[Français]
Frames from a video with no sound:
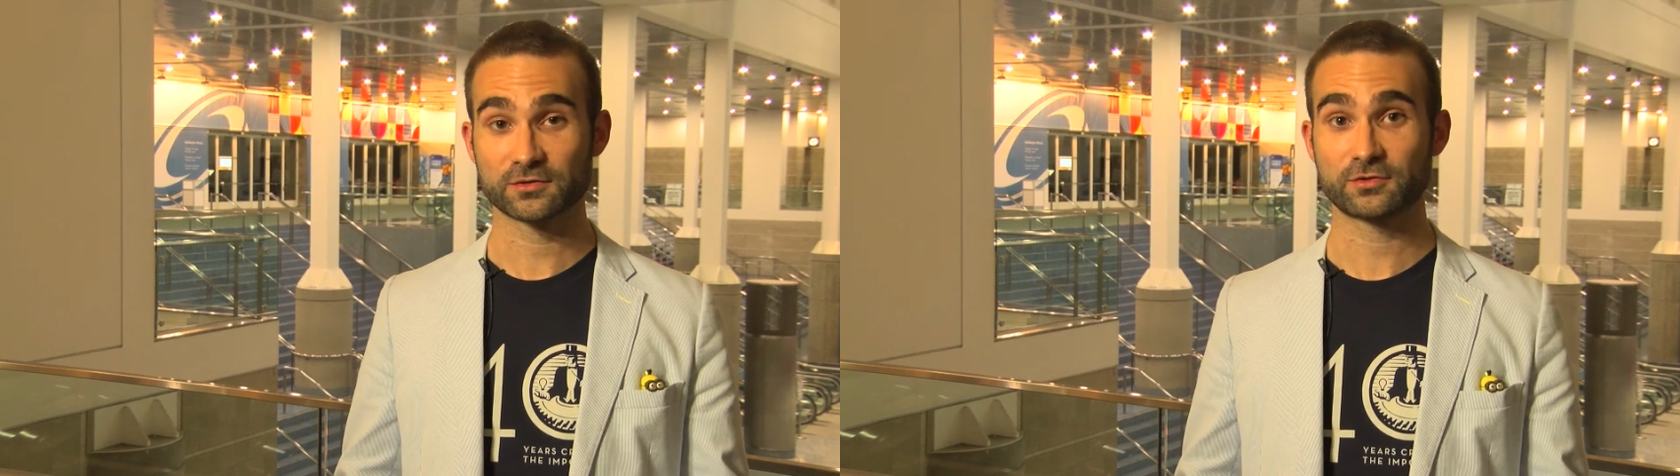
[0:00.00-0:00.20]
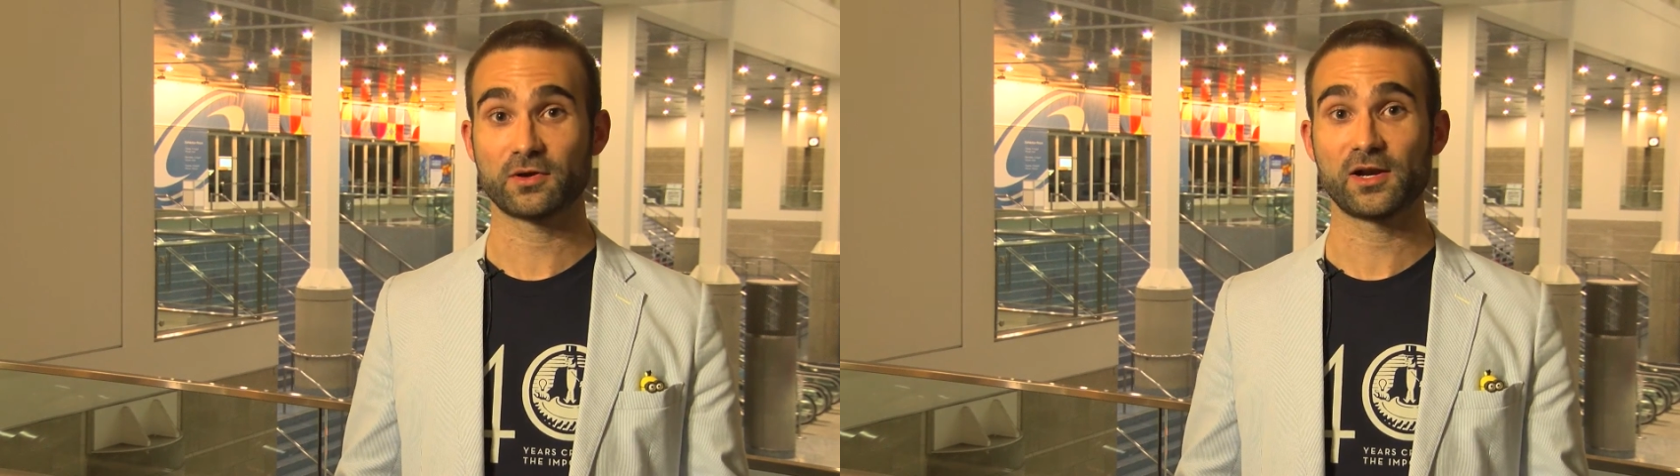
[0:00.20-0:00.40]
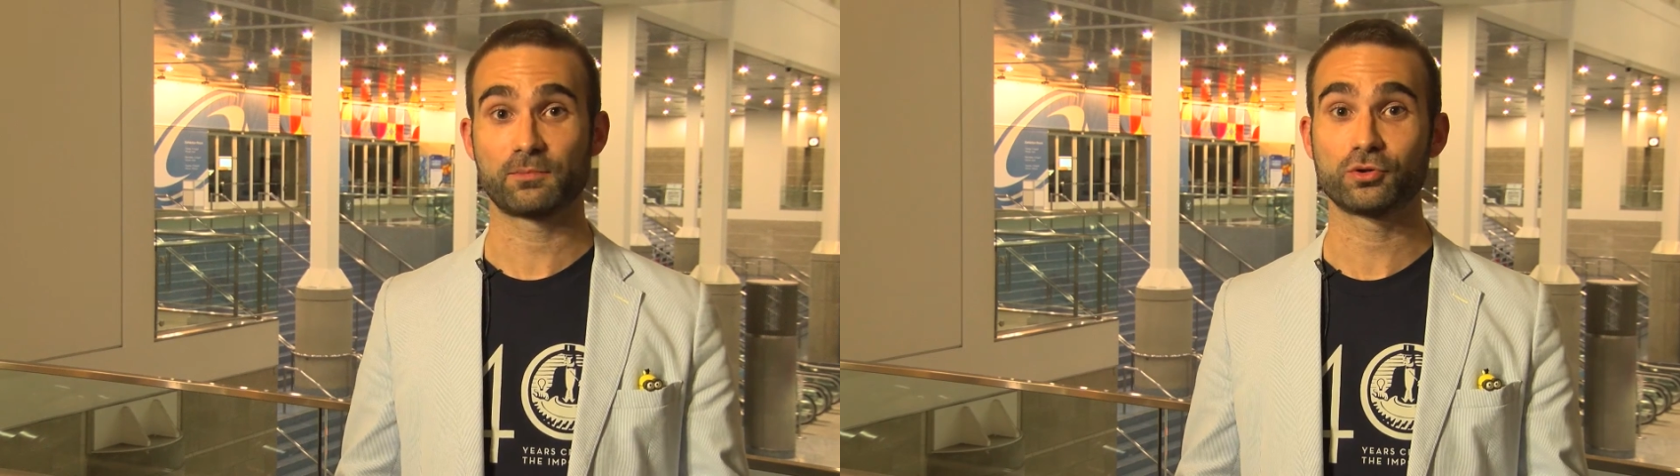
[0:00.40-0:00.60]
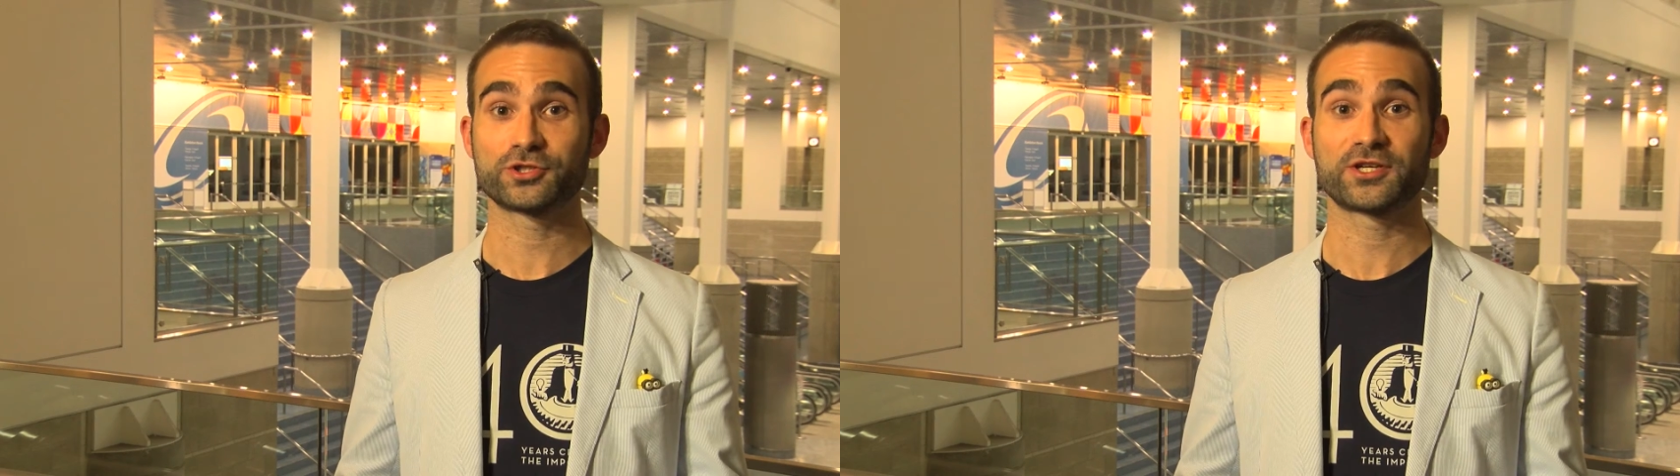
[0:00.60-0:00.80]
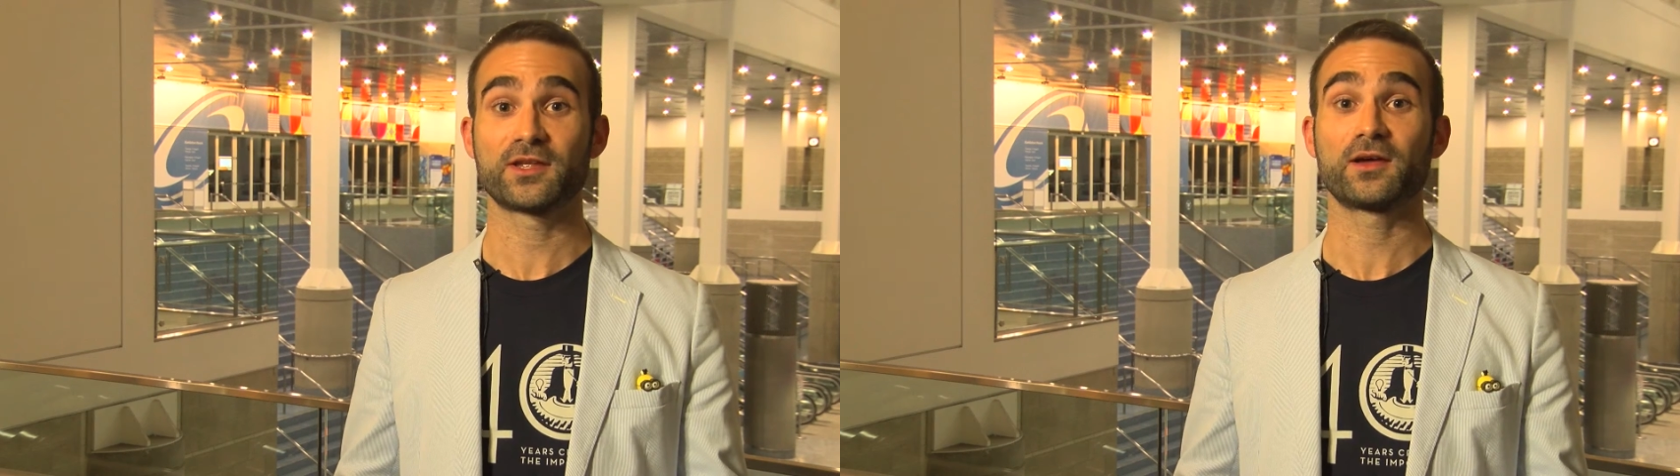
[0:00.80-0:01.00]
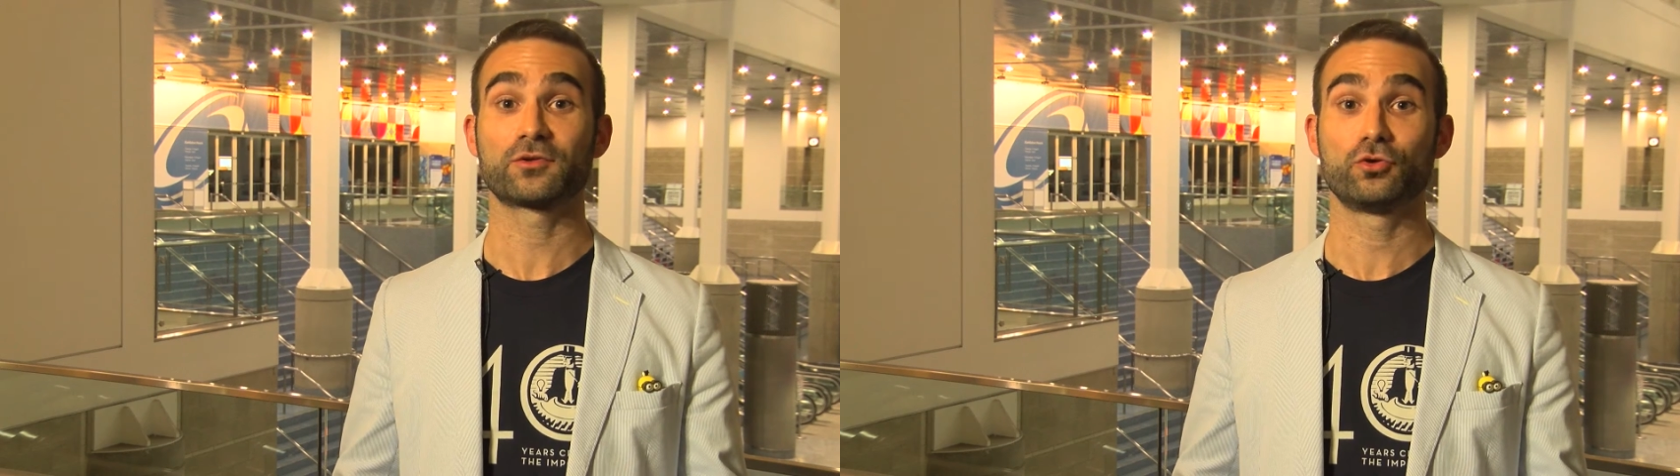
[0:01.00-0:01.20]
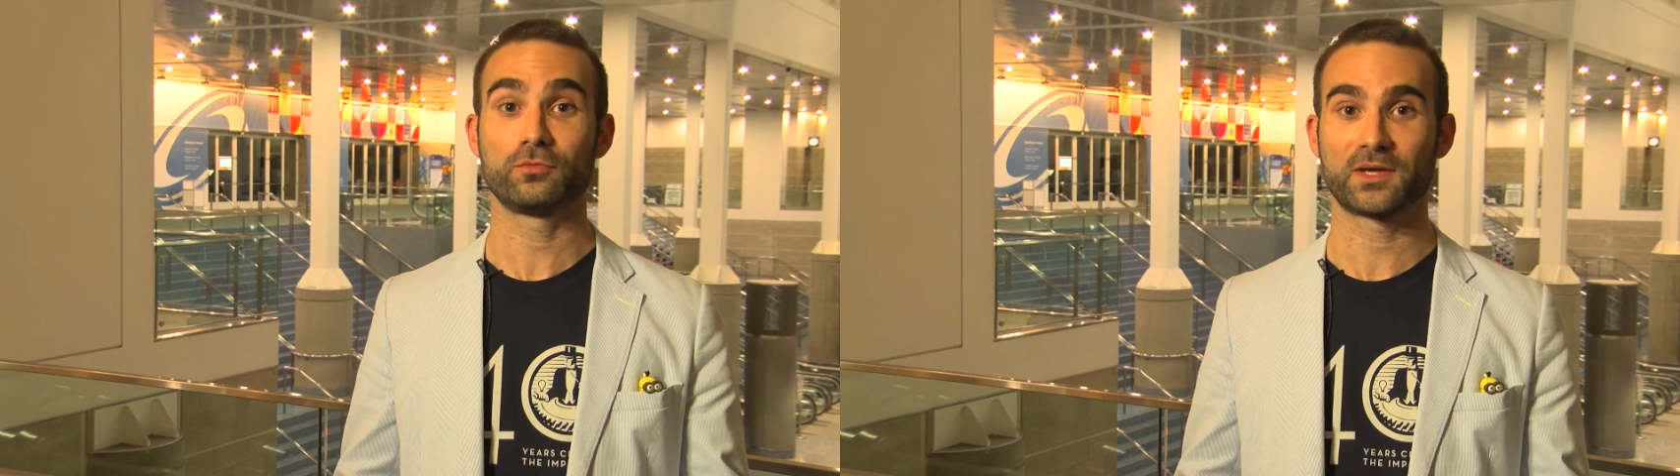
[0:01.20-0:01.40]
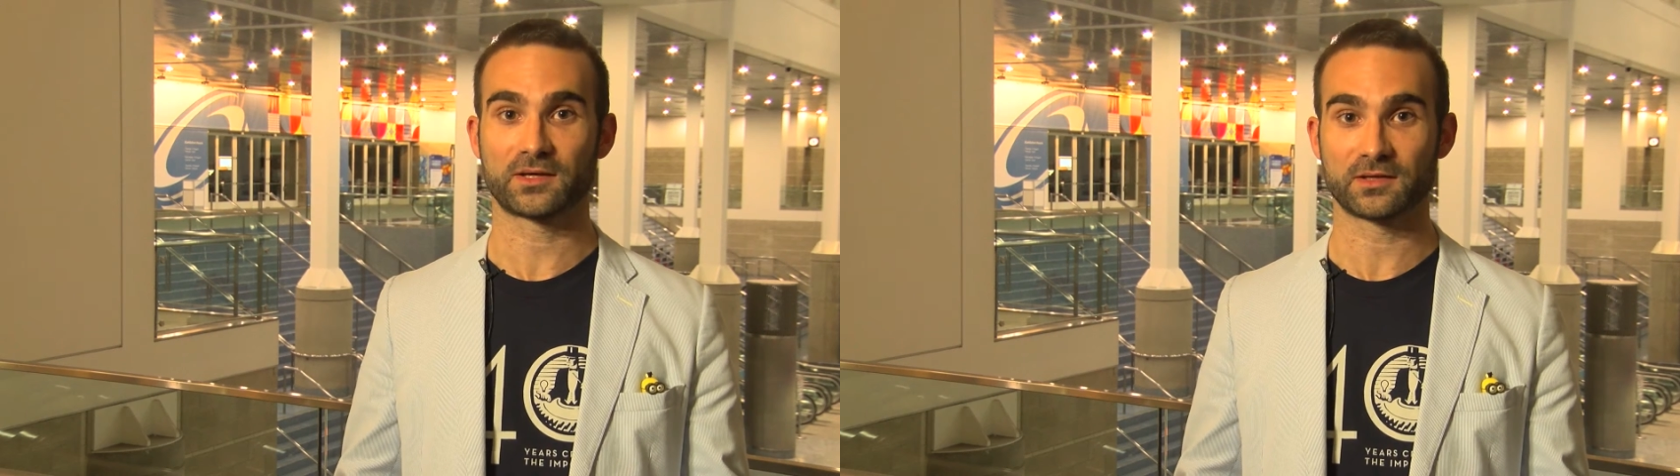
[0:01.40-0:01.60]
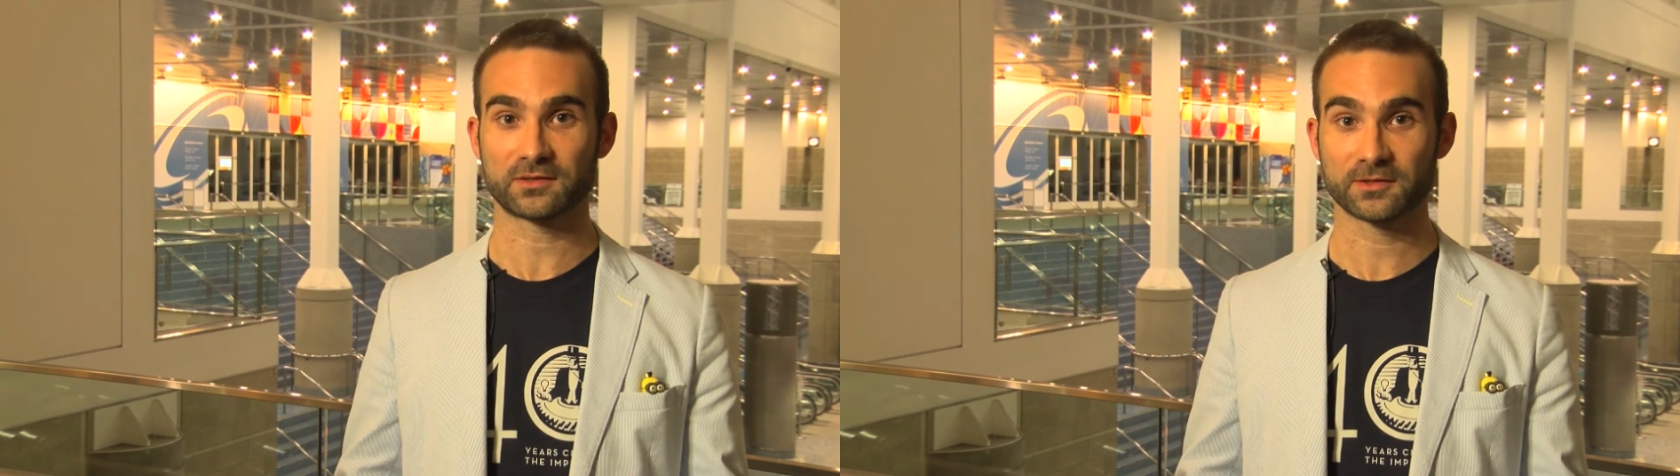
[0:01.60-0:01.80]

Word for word: sera la prochaine ère numérique,